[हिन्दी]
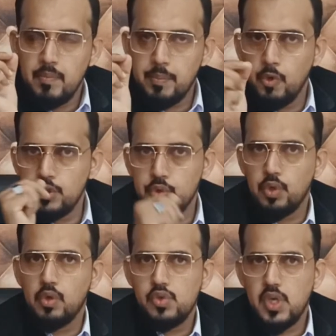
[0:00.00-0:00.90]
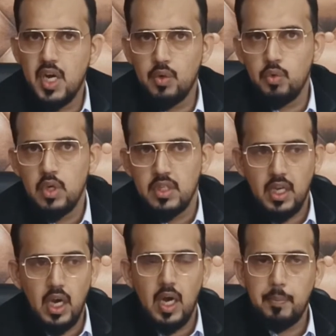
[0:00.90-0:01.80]
मैं बहुत शुक्रगुजार हूँ
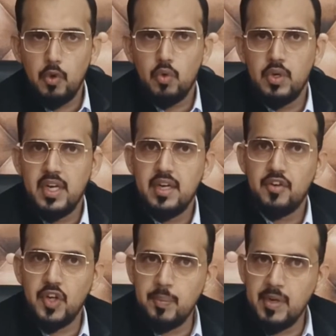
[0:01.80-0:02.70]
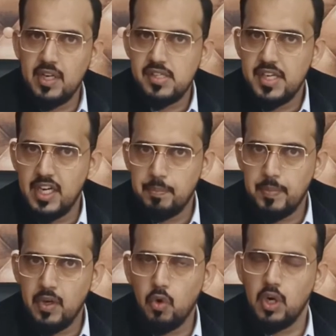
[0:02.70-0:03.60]
कि आप लोगों ने ड्रीम रियल इस्टेट
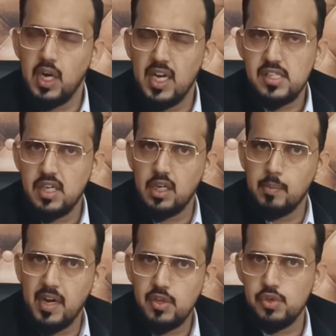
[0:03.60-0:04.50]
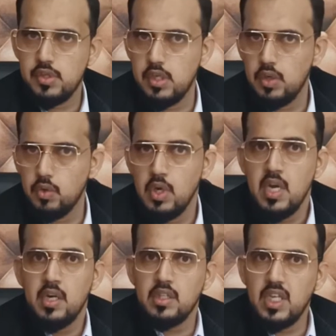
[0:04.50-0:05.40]
पे और ख़ासकर हमारे जो सीईओ
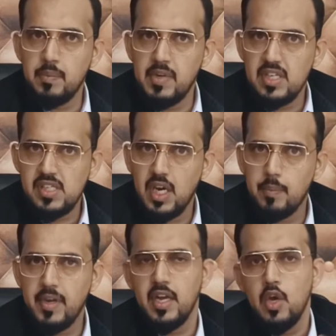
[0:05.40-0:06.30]
नदीम मीर साहब हैं